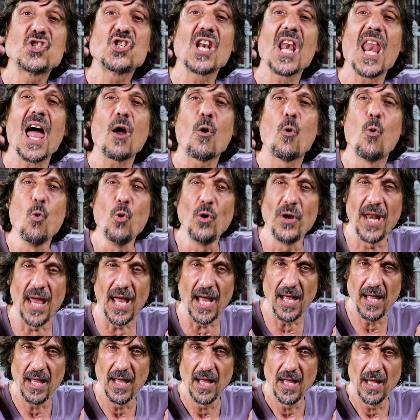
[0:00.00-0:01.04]
de
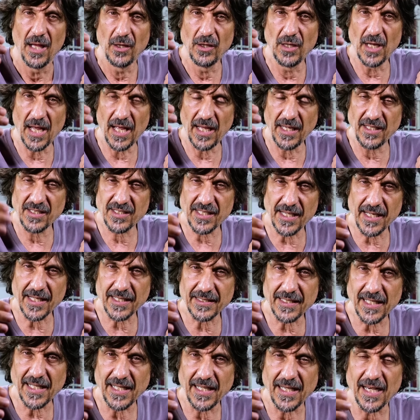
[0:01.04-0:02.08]
Laguna, na, em Santa
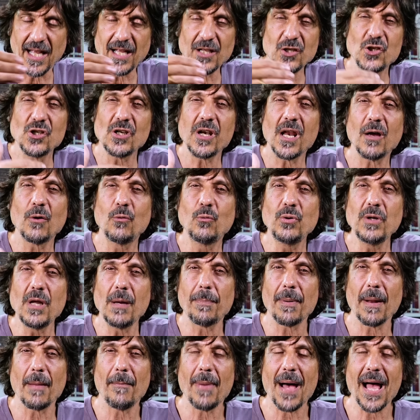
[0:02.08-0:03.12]
Catarina. De Laguna
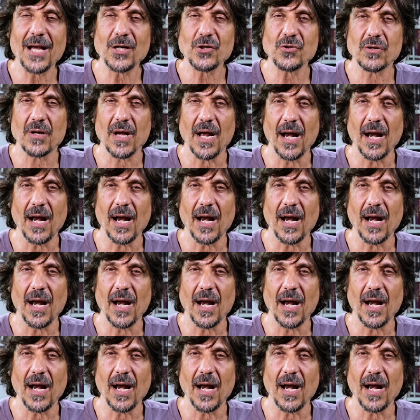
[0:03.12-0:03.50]
para baixo baixo,